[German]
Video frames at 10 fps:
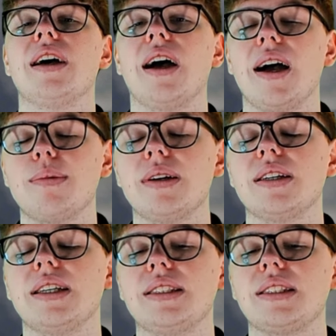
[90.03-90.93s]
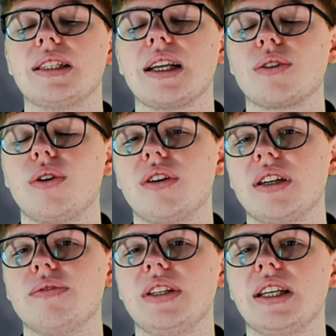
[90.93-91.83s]
aber es zeigt doch,
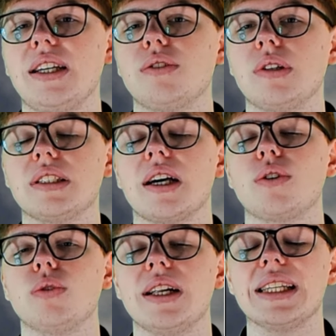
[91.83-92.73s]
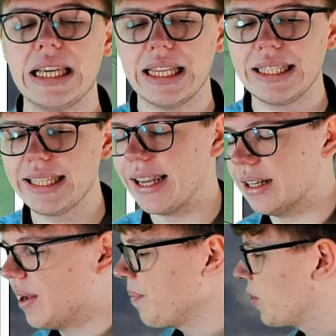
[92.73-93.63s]
in welche Richtung es aktuell gehen kann.
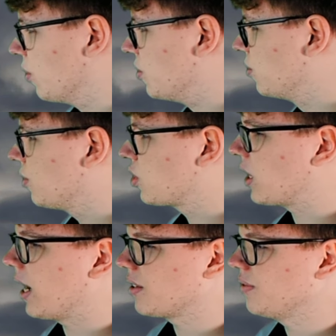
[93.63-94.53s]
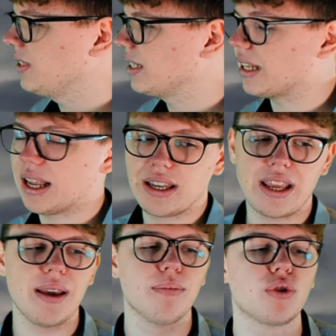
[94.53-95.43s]
Und so starten wir dann
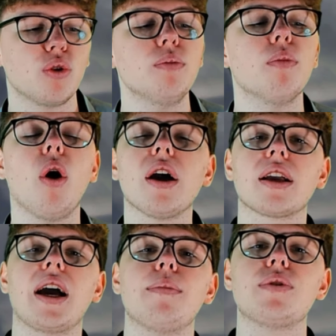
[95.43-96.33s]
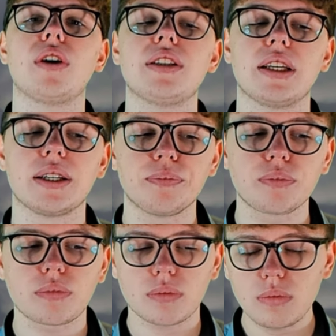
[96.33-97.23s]
eben schon morgen am Sonntag
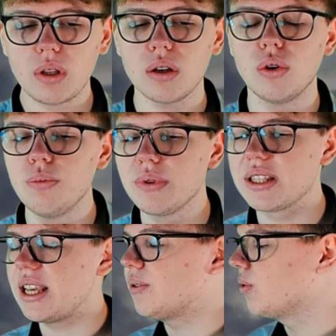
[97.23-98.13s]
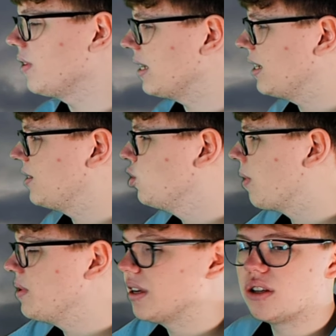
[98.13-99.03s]
um 10 Uhr, ihr seht
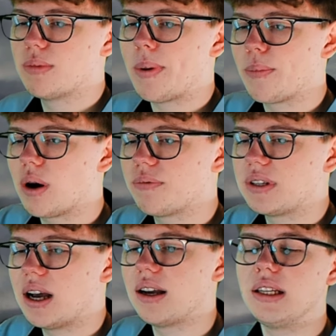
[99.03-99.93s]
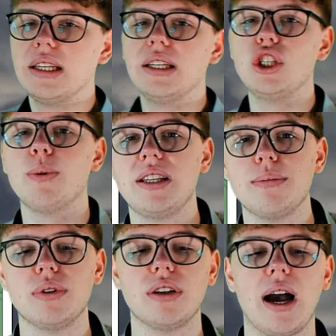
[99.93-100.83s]
über mir, über meinem Kopf da, über
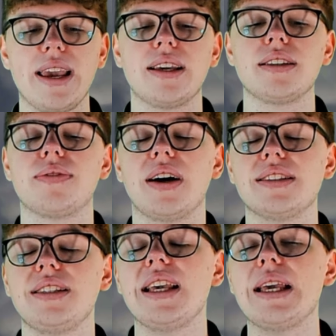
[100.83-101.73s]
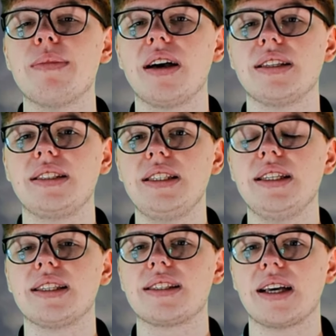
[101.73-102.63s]
dem Icon quasi immer
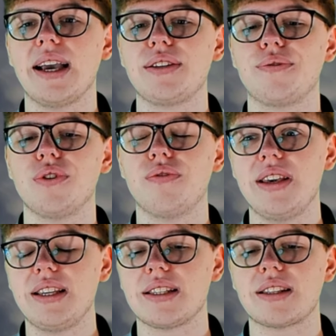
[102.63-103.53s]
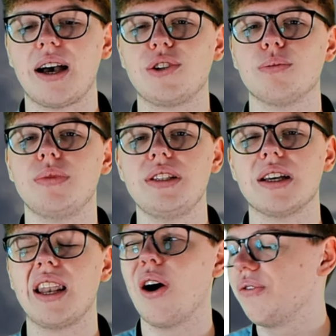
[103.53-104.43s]
die Zeit, für welches Datum
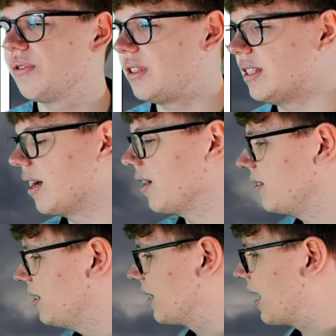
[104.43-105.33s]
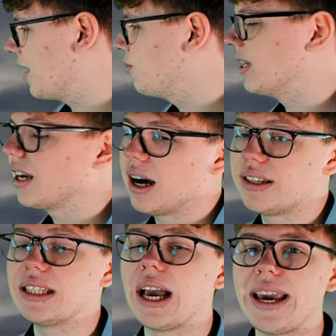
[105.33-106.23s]
dieser Lauf, dieser, diese aktuelle
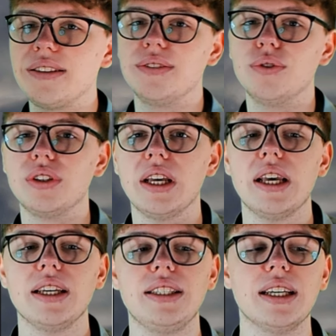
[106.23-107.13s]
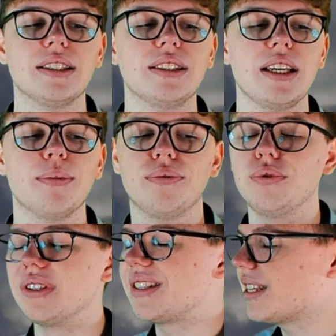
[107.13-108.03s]
Karte gerechnet wird. Hier ist es eben
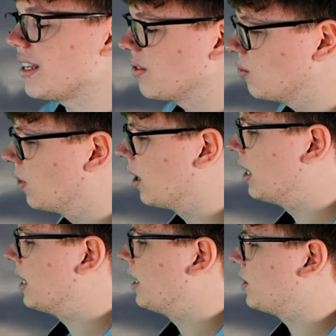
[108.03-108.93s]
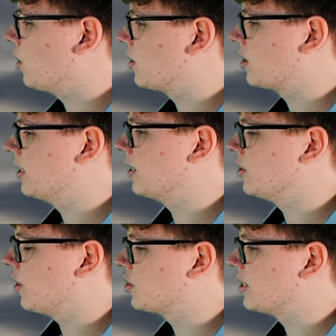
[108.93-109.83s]
für 10 Uhr deutsche,
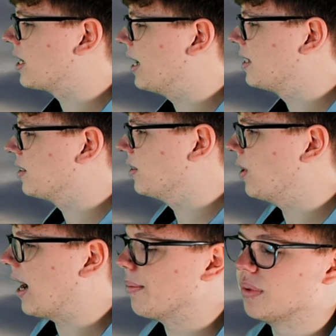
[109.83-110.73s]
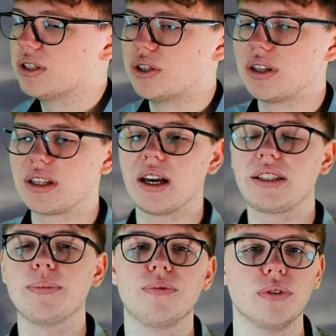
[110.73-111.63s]
deutsche Zeit am Sonntag,
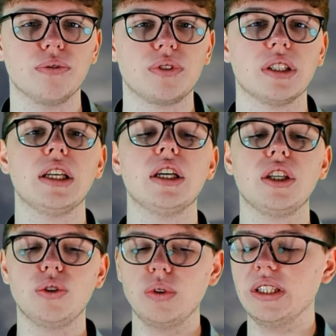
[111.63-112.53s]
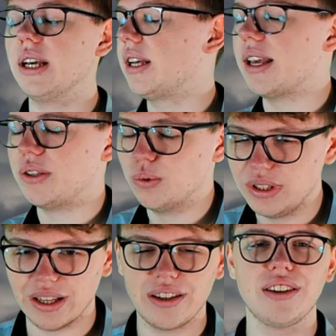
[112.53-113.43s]
dem 5. Juni, äh,
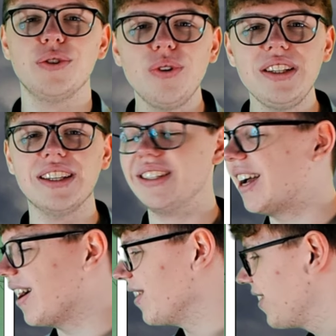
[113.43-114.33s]
Juni, Juni, ja,